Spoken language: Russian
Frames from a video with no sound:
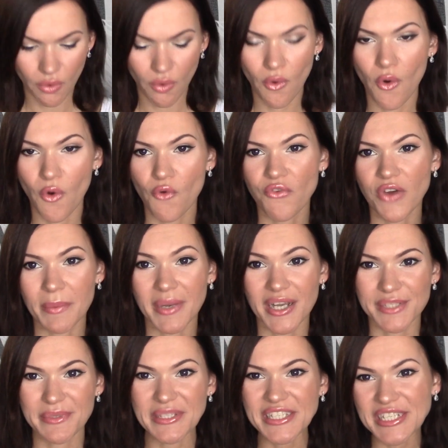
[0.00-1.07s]
О
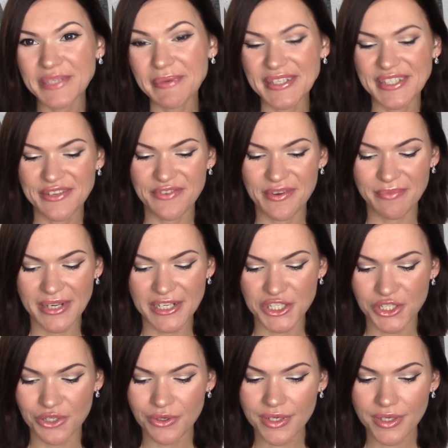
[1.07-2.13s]
фармакосметика спасибо вам
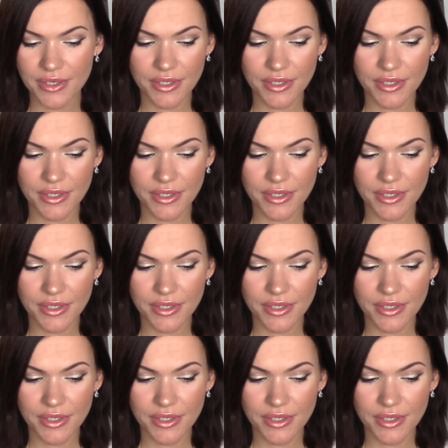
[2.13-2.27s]
большое.